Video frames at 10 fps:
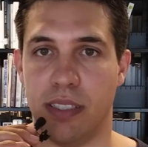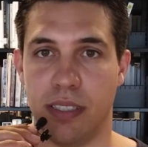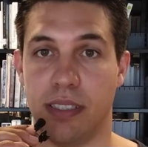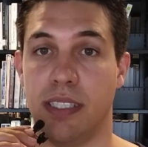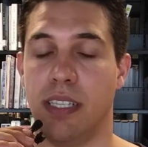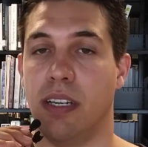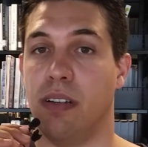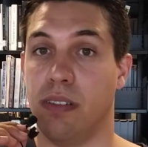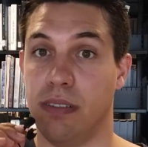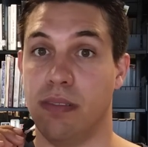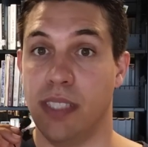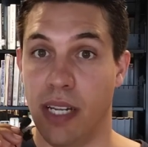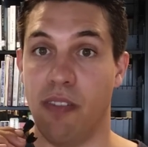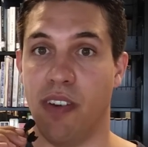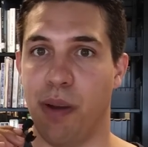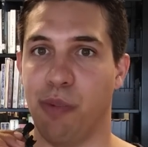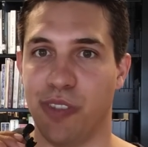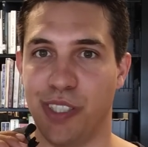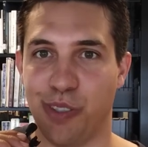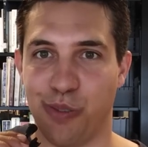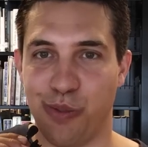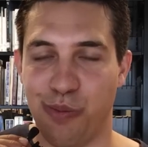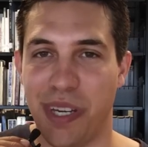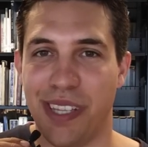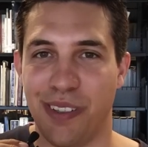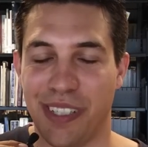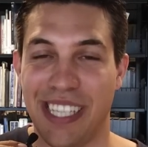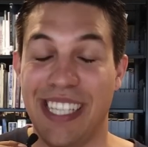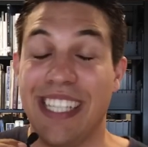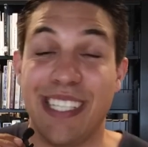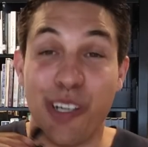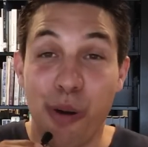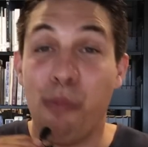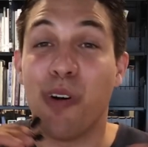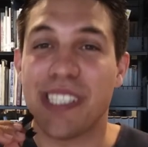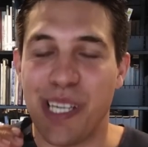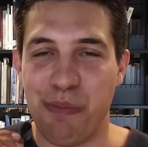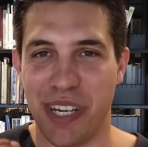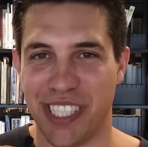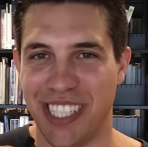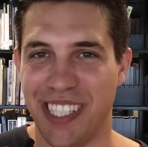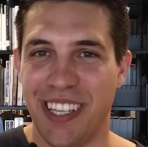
c'est vraiment des sciences humaines qui commencent à émerger.